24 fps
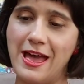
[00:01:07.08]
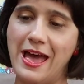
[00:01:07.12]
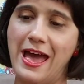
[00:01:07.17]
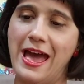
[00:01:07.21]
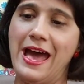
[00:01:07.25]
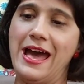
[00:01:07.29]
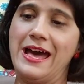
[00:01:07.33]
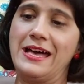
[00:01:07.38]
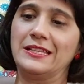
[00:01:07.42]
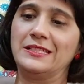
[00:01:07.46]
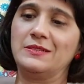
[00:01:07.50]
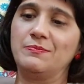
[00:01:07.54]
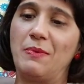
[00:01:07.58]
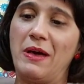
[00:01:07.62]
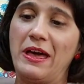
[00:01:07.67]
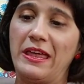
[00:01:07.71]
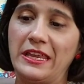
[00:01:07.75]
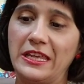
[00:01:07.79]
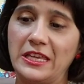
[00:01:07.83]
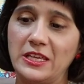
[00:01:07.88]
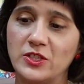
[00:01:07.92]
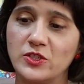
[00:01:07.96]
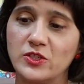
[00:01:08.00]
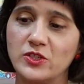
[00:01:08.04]
As
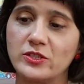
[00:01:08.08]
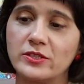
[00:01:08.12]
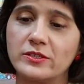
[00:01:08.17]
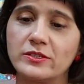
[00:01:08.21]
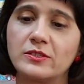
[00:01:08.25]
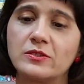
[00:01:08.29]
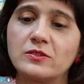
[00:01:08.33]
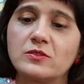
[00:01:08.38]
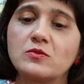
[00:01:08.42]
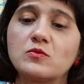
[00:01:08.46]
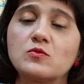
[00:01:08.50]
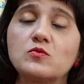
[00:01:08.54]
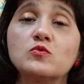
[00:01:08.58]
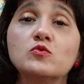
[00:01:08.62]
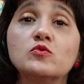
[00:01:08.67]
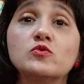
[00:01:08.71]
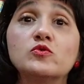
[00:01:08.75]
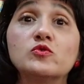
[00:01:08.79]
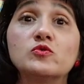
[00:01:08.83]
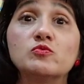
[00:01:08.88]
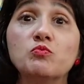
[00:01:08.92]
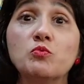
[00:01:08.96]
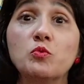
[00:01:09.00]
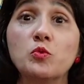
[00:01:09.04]
paredes, os
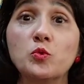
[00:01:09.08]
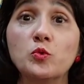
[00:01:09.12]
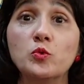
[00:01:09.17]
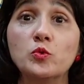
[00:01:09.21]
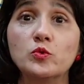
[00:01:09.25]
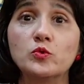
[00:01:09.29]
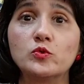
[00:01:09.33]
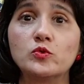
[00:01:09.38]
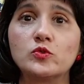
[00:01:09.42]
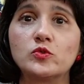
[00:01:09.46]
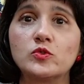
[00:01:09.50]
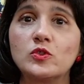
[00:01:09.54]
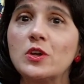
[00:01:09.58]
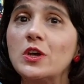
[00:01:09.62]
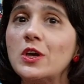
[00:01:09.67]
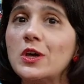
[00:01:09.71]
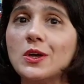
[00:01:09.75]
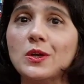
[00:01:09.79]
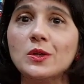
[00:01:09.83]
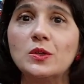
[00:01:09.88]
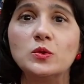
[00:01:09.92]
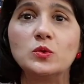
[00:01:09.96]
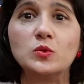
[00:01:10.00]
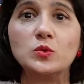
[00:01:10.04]
muros,
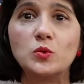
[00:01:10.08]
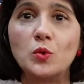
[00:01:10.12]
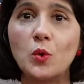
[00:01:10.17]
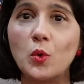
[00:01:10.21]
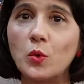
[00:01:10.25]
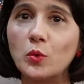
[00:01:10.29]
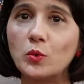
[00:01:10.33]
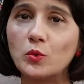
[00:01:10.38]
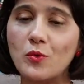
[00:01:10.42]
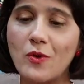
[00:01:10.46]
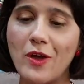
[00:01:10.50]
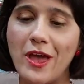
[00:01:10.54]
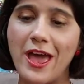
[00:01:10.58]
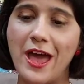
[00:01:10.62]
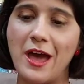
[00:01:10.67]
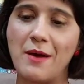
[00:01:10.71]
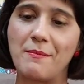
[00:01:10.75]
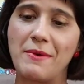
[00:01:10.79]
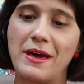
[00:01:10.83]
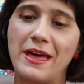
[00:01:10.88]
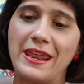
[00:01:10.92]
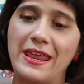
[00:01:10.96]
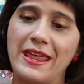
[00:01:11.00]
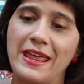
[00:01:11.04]
tudo é
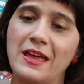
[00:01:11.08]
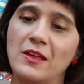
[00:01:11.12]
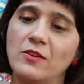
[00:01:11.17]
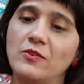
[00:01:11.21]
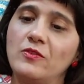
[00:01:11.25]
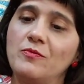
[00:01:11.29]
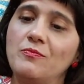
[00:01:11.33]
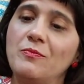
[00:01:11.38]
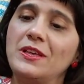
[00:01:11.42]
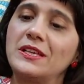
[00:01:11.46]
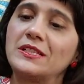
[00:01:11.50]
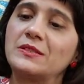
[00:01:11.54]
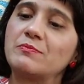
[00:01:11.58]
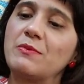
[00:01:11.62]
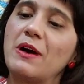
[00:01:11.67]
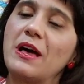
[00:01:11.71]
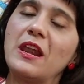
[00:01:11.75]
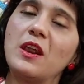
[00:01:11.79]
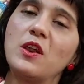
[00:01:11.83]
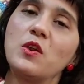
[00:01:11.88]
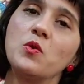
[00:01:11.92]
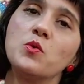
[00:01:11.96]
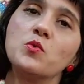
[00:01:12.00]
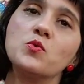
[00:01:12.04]
amarelo e mesmo a
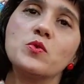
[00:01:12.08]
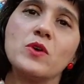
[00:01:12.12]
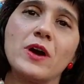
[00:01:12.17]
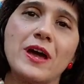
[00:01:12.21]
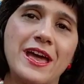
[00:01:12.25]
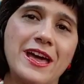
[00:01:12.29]
lua é